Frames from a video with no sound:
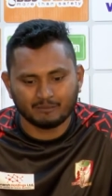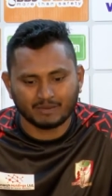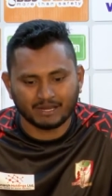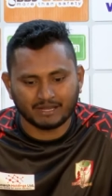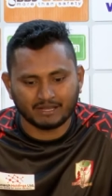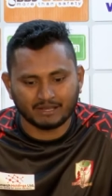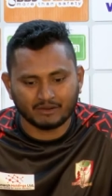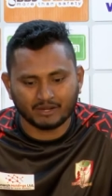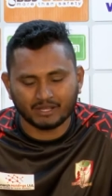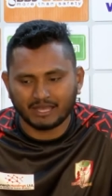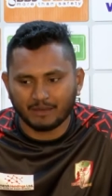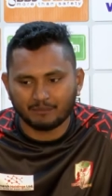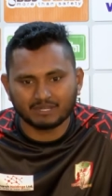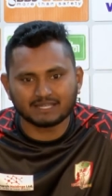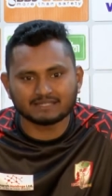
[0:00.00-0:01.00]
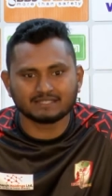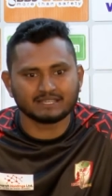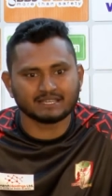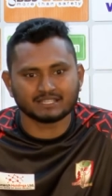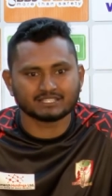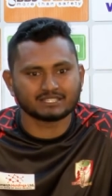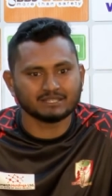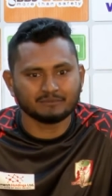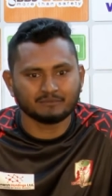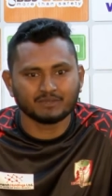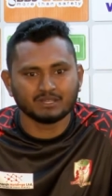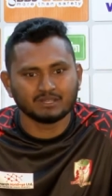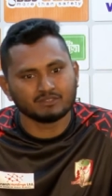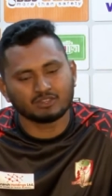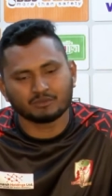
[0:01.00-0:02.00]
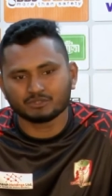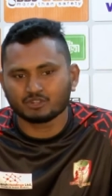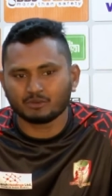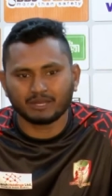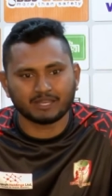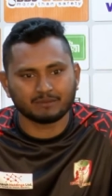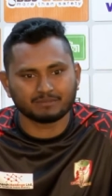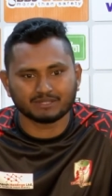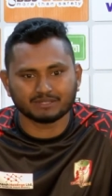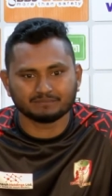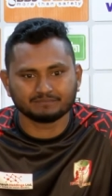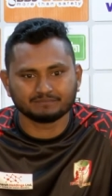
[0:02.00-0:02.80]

মানে অনেক হ্যাপিনেস নিয়ে আসে সো আমরা সবাই হ্যাপি